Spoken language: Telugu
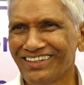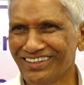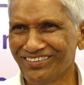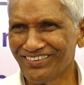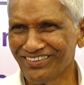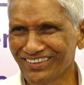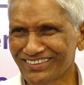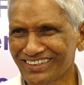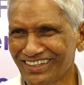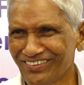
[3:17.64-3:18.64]
ఈ
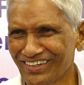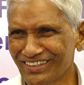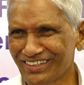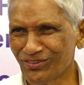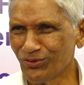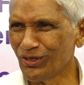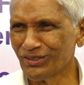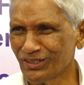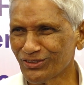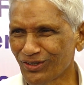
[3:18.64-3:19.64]
వ్యవస్థలు ఎవరైతే
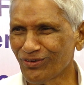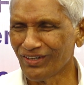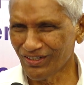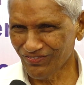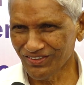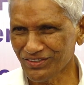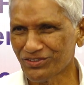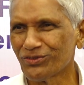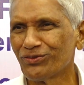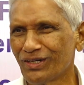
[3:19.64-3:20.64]
రూలింగ్ చేస్తారో వాళ్ళు
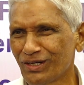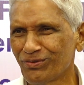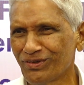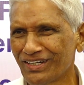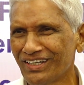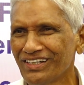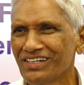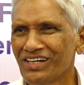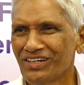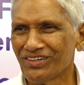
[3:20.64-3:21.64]
ఫస్ట్ నడుము కట్టి
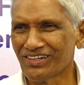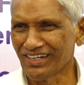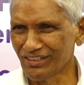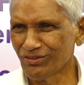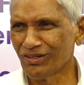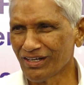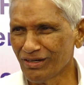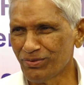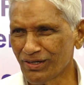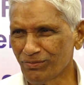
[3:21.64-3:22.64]
రైతులను
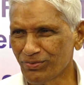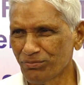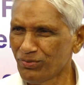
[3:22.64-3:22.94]
కాపాడినప్పుడే